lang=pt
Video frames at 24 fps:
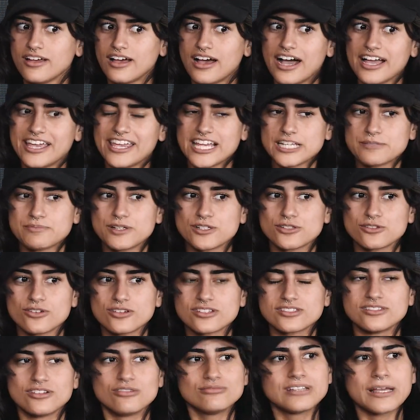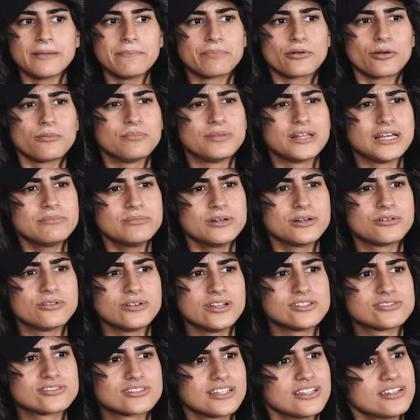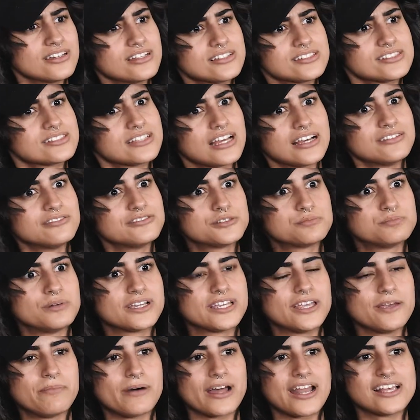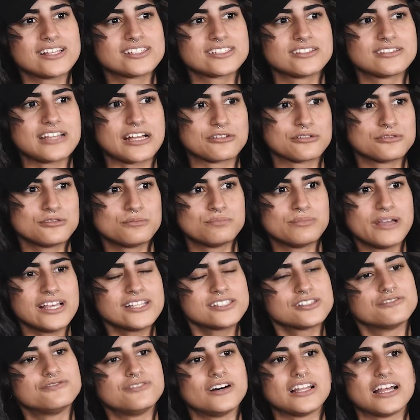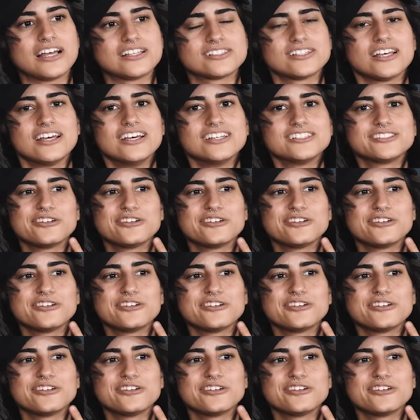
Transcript: Aqui as pessoas não têm problema com isso, que engraçado. Tipo, aqui parece que tá tudo bem se eu falasse.